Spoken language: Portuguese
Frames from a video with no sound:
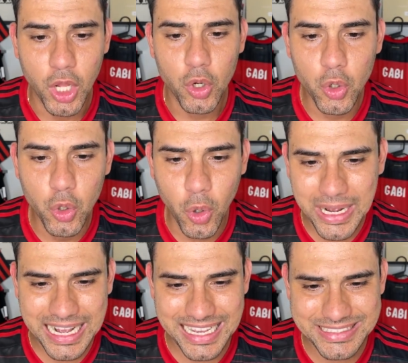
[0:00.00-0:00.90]

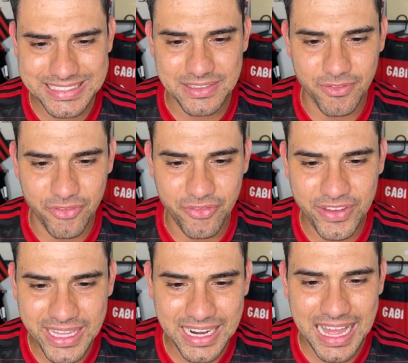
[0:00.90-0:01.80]
Lucas
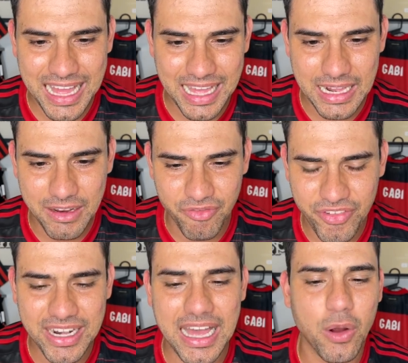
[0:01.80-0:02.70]
Vila,
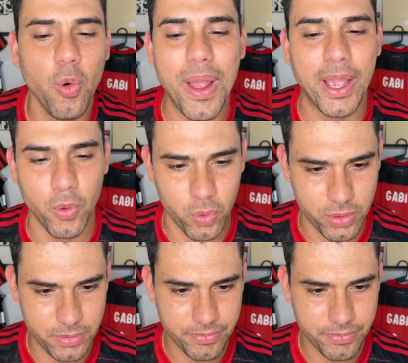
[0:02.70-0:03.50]
Villarruel.